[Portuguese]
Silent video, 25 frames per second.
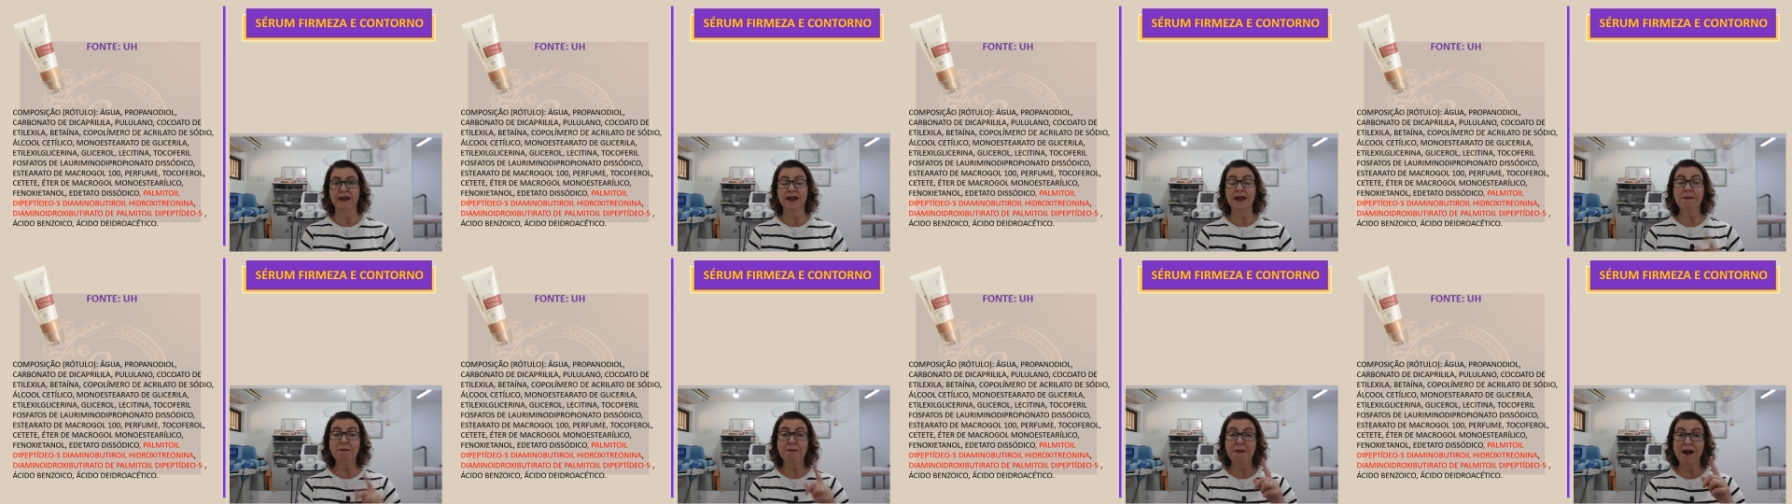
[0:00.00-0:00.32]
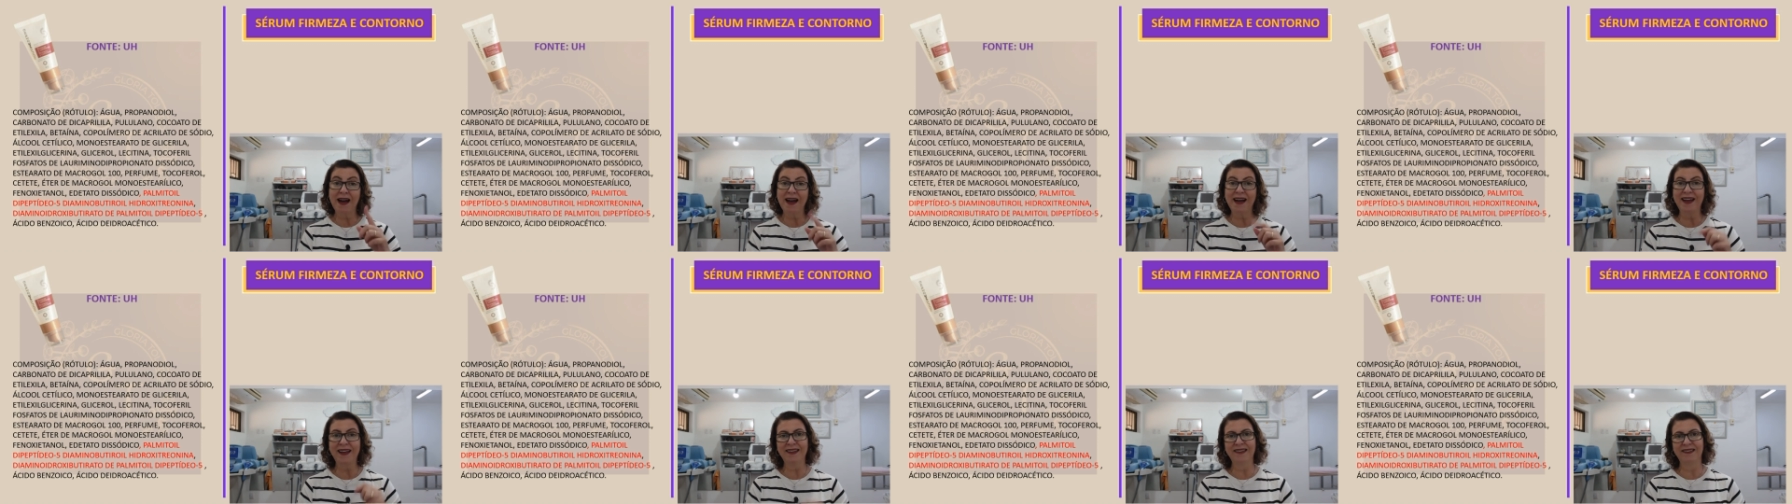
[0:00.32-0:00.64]
E
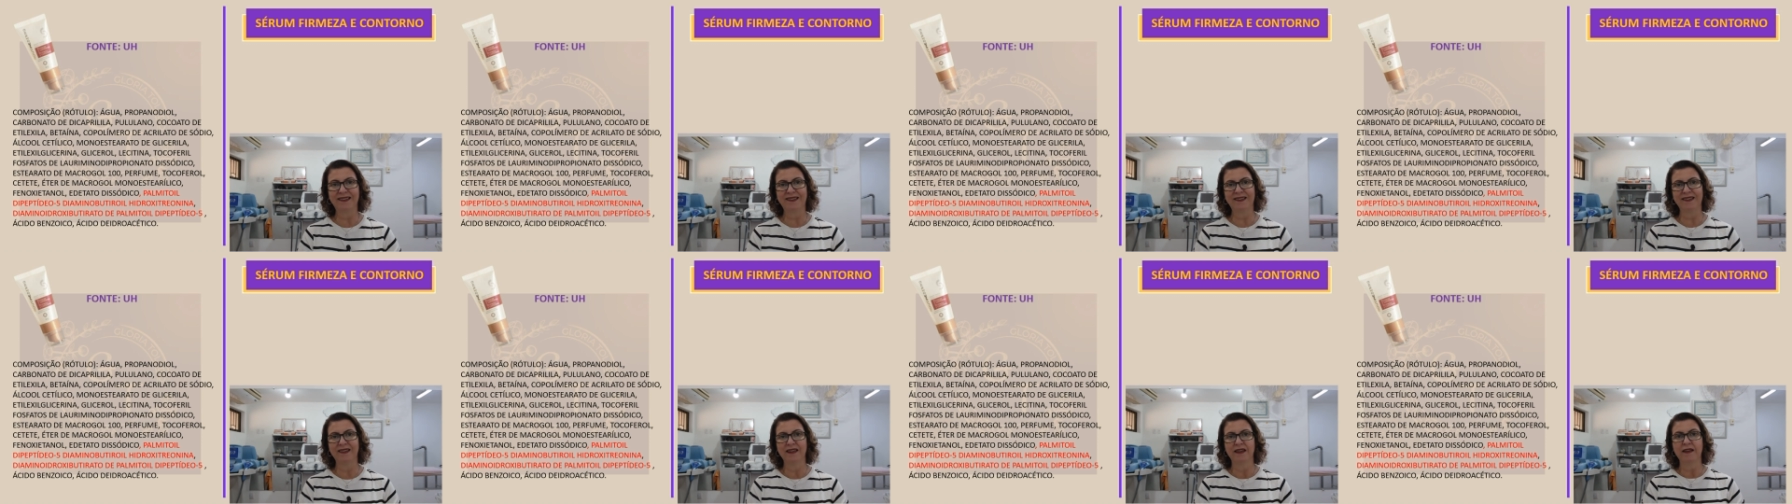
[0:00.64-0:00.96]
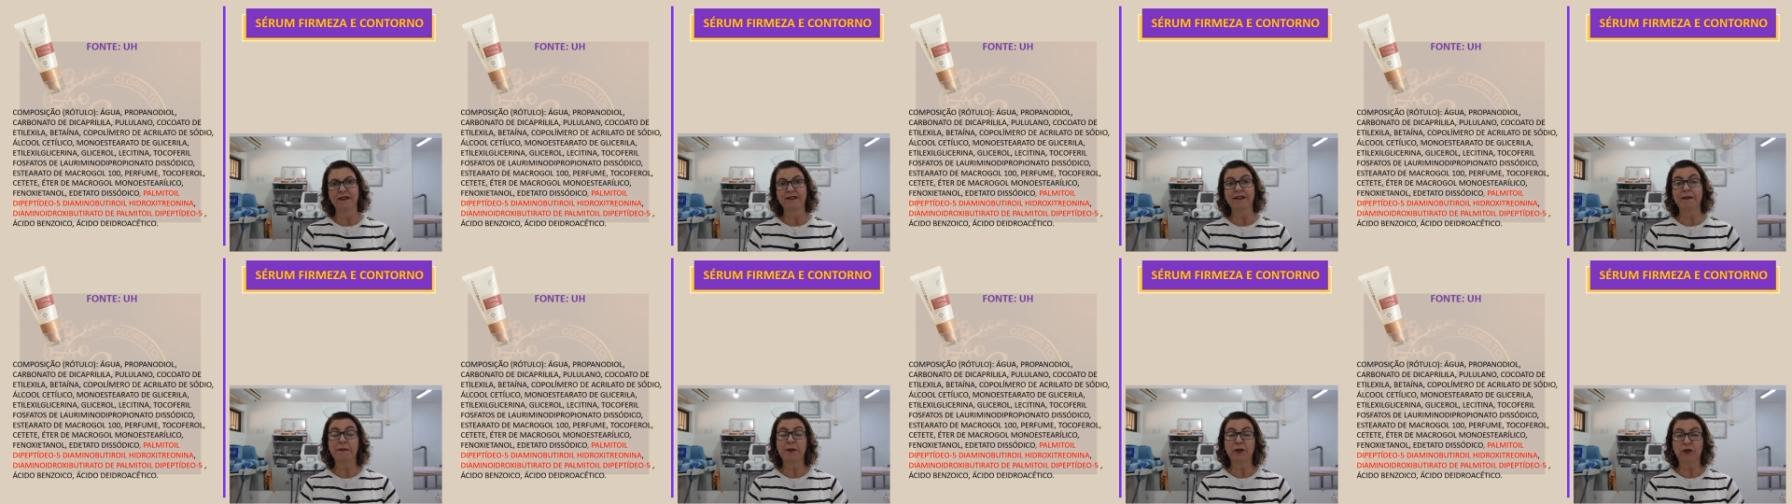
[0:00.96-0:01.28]
mais,
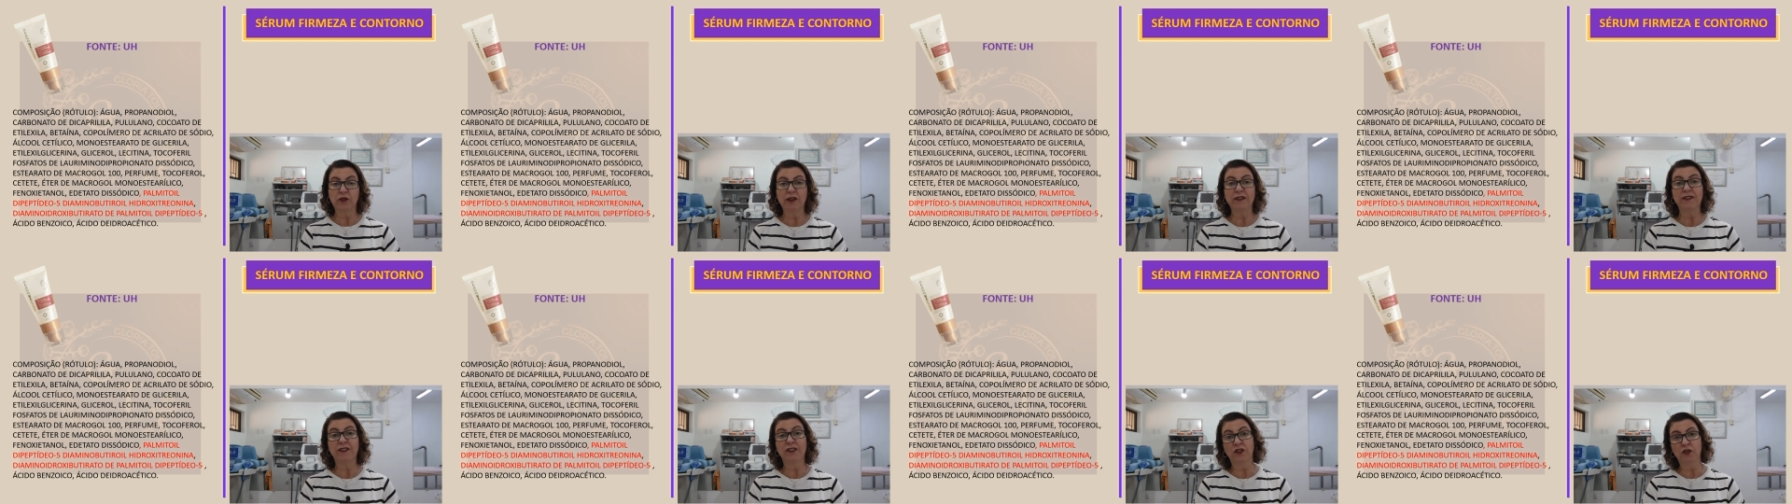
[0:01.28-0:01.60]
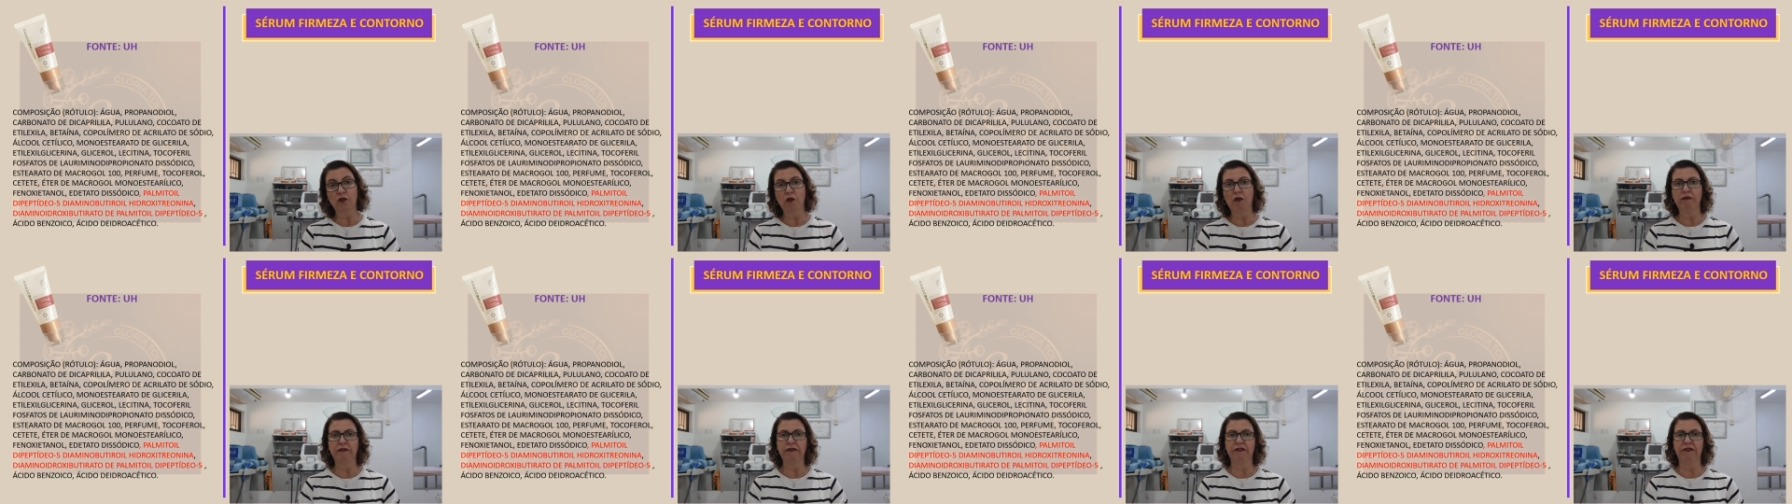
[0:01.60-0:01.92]
se a pessoa
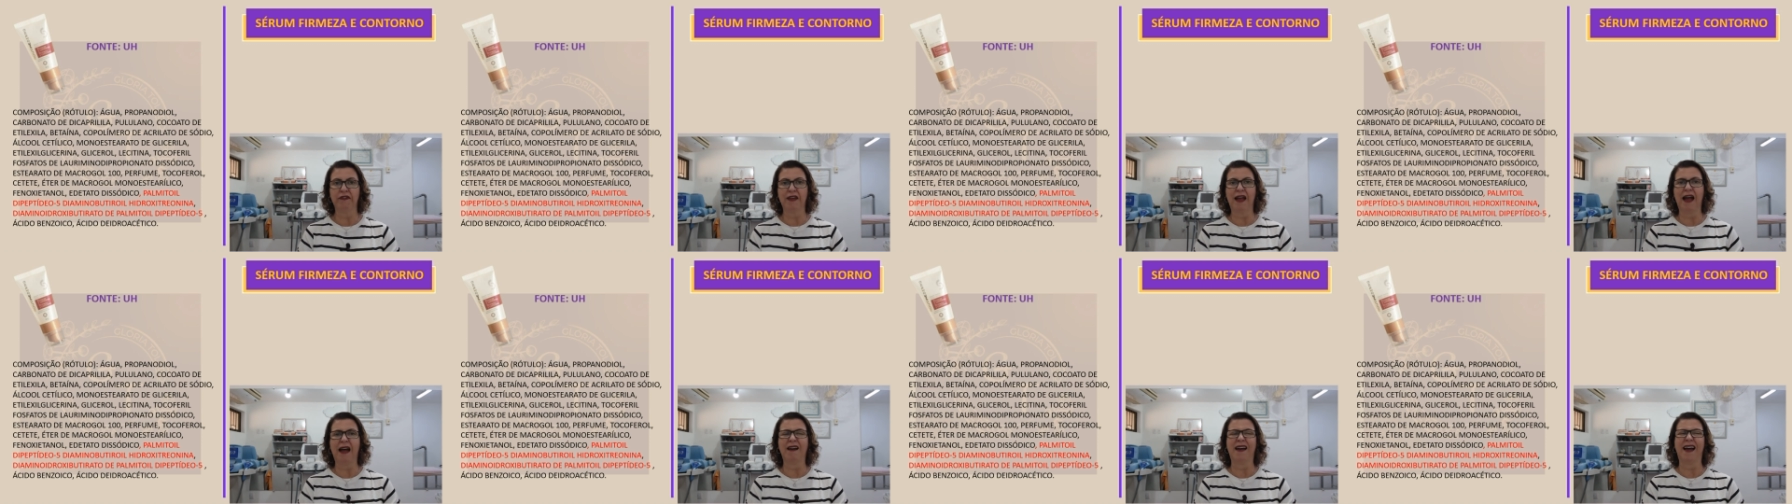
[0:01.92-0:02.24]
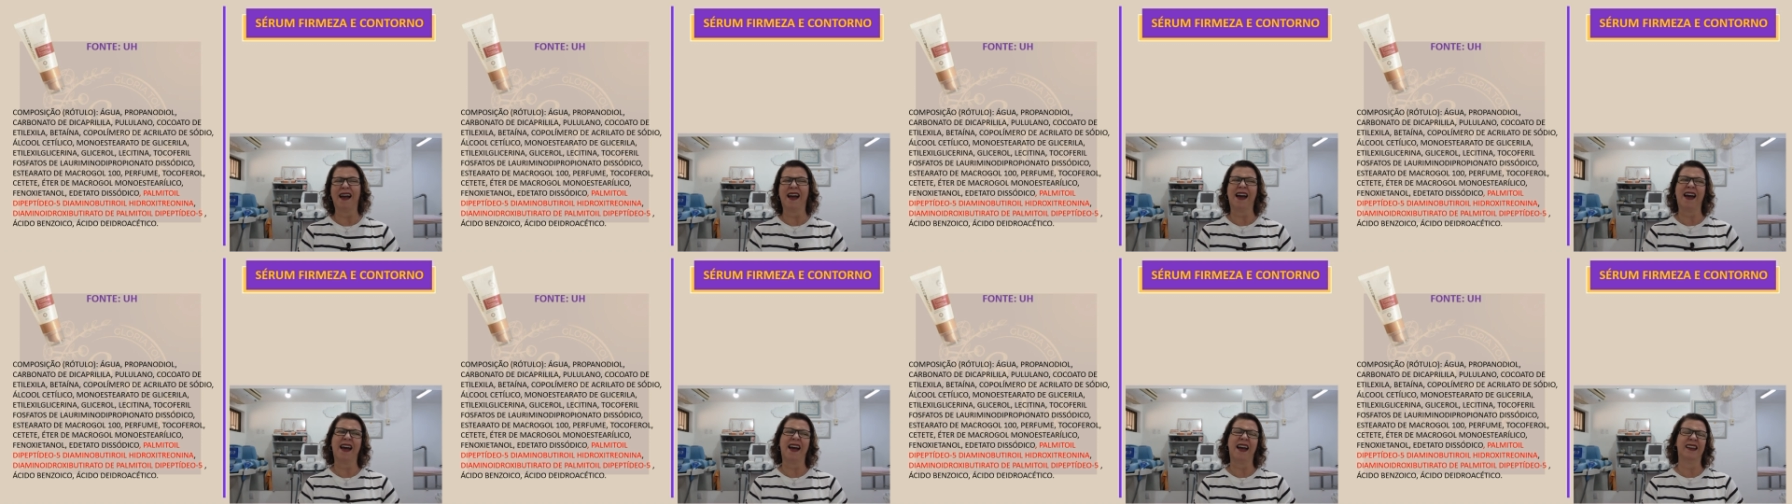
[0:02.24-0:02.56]

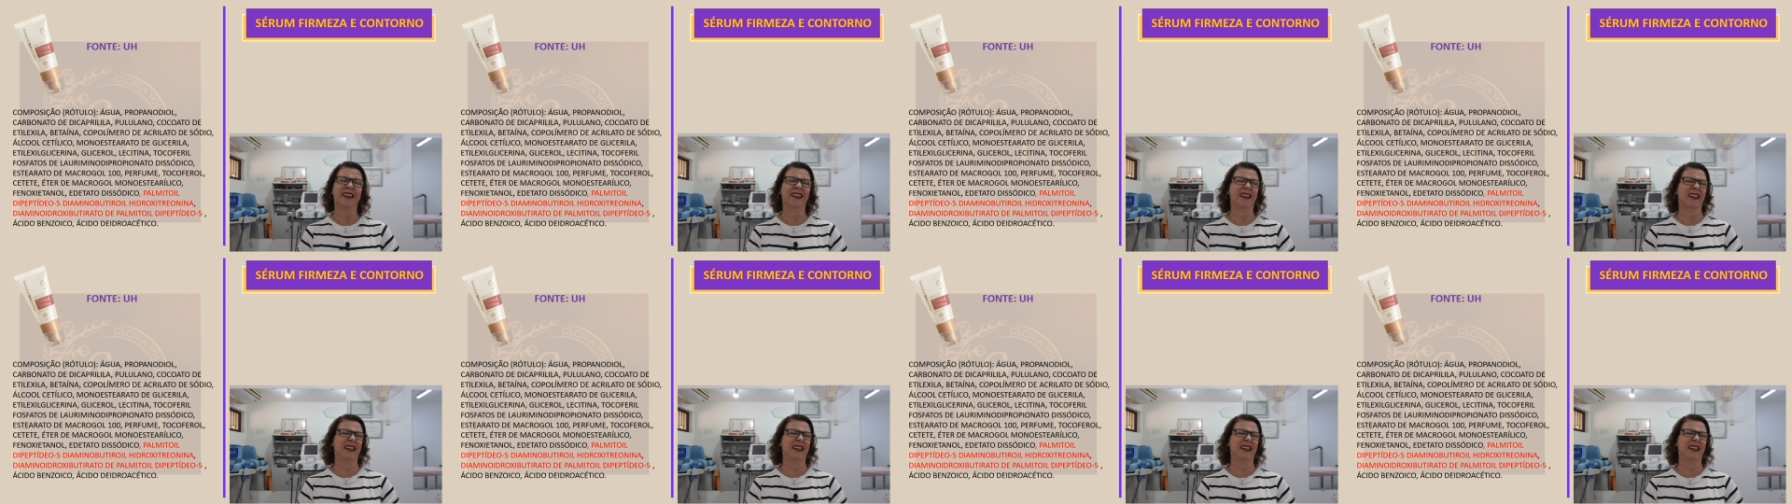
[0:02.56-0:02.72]
desconfiar,